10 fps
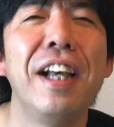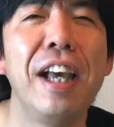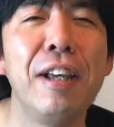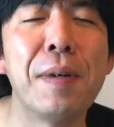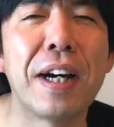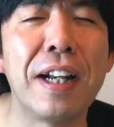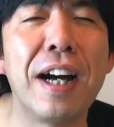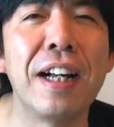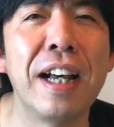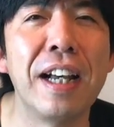えー、今か
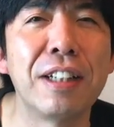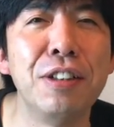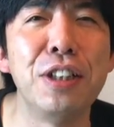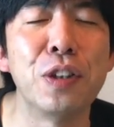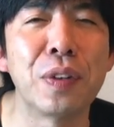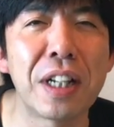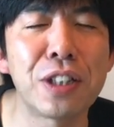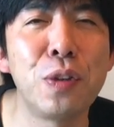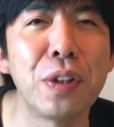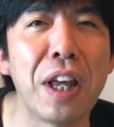ら、えー、クイズを出
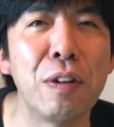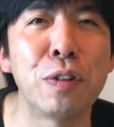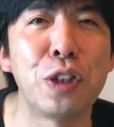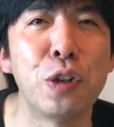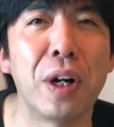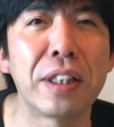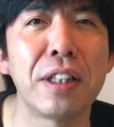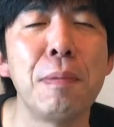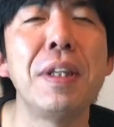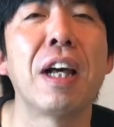すので、オチを当て
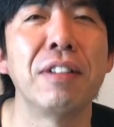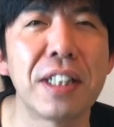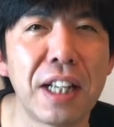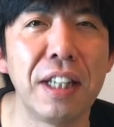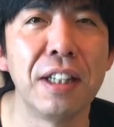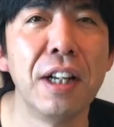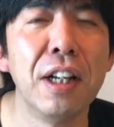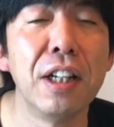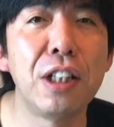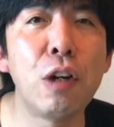てみてください。
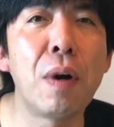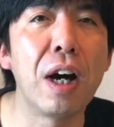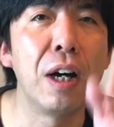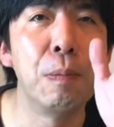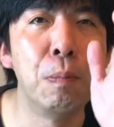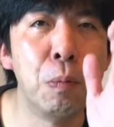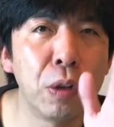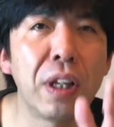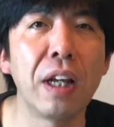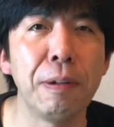では、
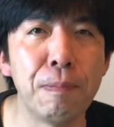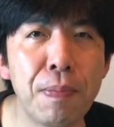問題。